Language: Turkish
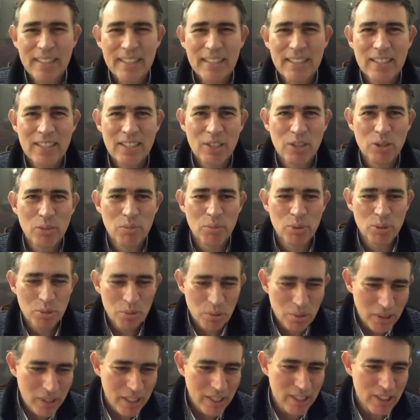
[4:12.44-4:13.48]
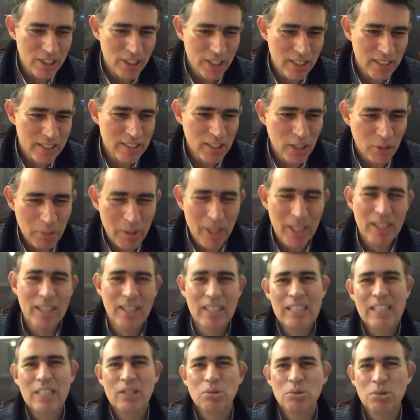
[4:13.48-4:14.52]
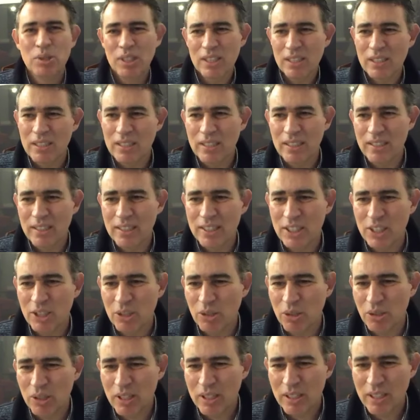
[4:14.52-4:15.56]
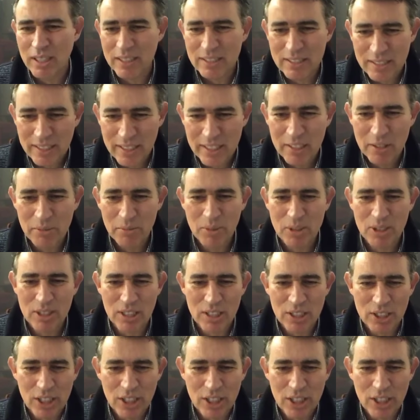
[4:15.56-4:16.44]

e, bütün gece sabaha kadar uyanık kalacak olan askerimize,